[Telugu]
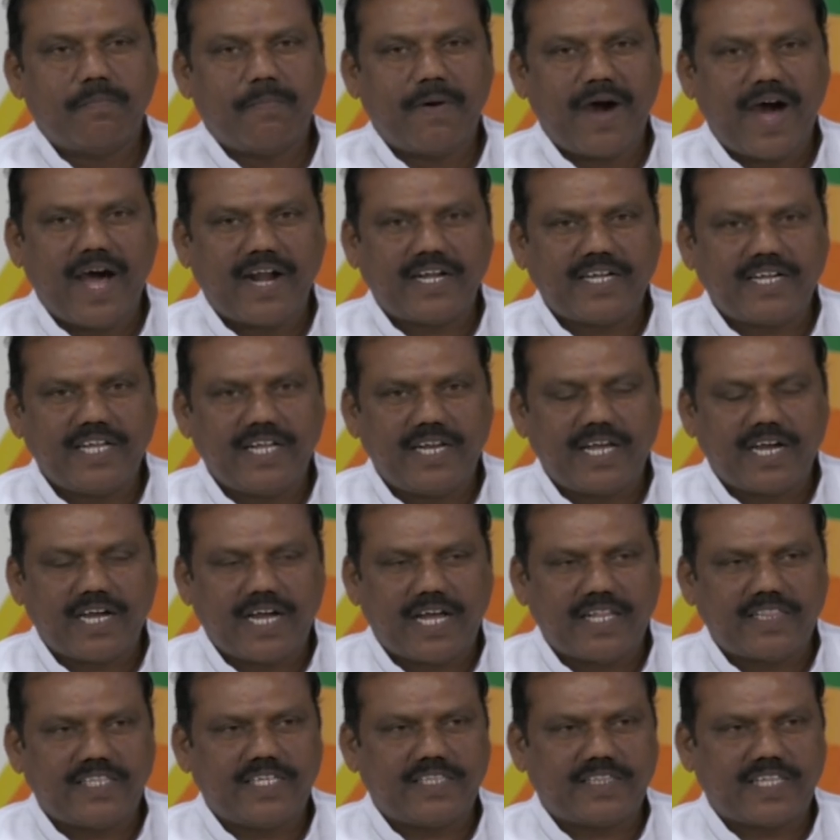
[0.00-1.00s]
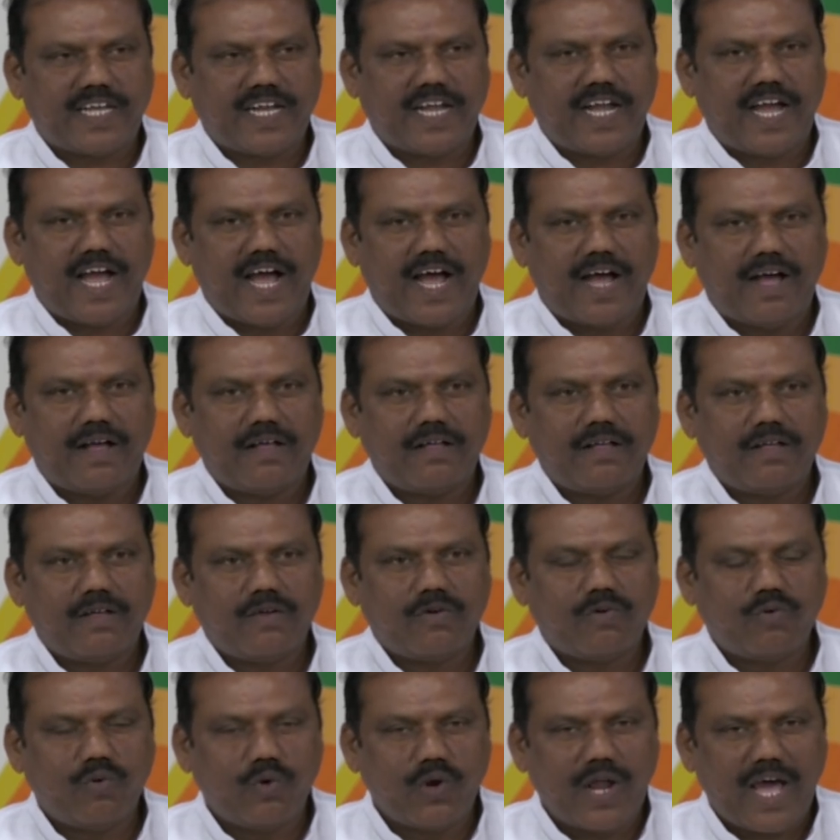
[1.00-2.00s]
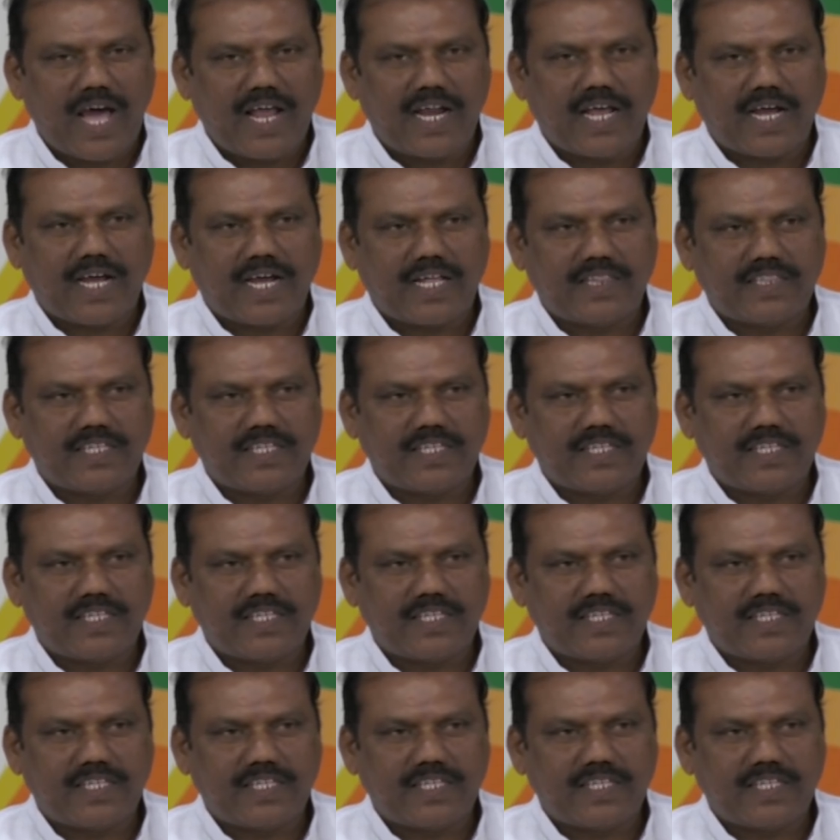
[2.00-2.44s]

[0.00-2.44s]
పార్టీలకు అతీతంగా కులాలకు